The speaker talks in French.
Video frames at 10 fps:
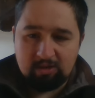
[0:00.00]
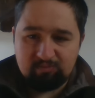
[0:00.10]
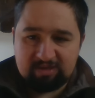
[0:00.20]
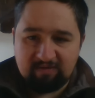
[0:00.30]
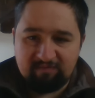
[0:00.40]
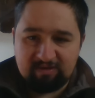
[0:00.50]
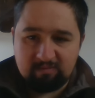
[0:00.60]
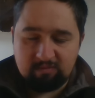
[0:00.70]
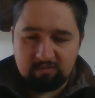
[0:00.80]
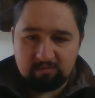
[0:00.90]
euh,
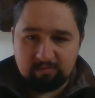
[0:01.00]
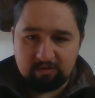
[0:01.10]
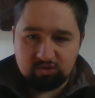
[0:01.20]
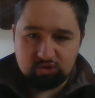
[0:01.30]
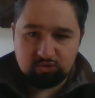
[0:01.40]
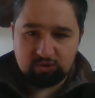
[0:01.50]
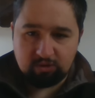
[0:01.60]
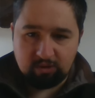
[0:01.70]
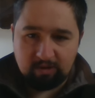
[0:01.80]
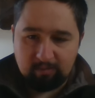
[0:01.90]
puisqu'effectivement, bah, je suis
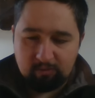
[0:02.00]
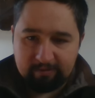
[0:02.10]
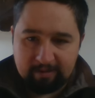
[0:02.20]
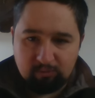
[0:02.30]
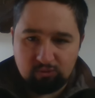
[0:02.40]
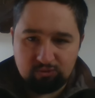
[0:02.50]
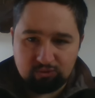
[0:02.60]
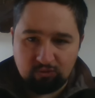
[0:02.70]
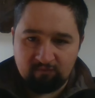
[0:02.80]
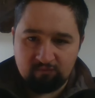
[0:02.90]
sûr qu'il bah, y, en a beaucoup
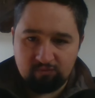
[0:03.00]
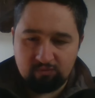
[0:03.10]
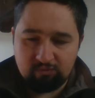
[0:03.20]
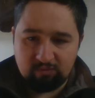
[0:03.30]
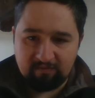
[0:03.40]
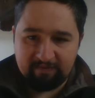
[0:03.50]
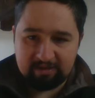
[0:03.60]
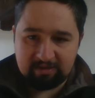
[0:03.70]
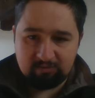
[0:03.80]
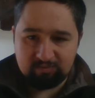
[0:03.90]
d'entre vous, donc en
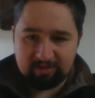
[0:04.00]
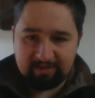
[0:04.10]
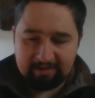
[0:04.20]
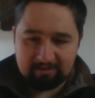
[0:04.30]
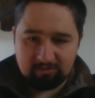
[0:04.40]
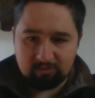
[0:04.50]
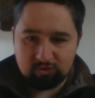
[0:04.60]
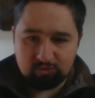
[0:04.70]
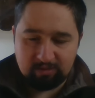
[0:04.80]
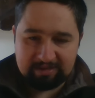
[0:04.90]
fait, qui ont des dettes, euh,
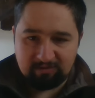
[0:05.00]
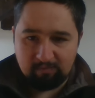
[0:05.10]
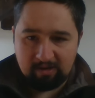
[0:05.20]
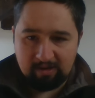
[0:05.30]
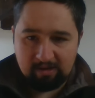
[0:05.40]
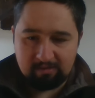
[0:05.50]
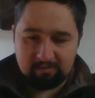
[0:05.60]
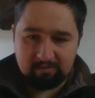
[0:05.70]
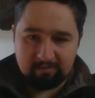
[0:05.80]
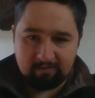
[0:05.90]
que ce soit des
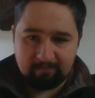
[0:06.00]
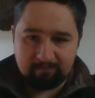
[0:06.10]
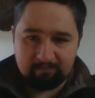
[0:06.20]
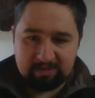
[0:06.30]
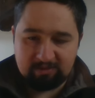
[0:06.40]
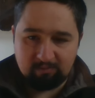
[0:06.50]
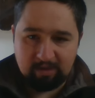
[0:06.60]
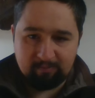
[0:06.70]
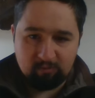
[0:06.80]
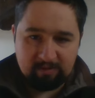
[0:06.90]
emprunts, euh, des
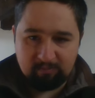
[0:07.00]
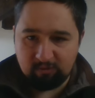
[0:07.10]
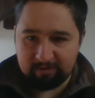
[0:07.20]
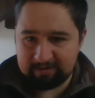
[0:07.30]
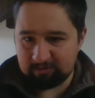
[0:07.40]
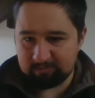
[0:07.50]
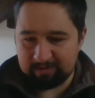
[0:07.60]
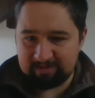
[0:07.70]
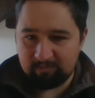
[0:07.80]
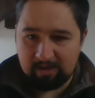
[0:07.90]
emprunts immobiliers pour la résidence
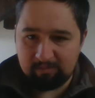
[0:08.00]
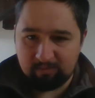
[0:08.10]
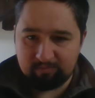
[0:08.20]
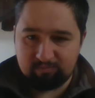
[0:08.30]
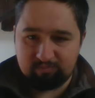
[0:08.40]
principale,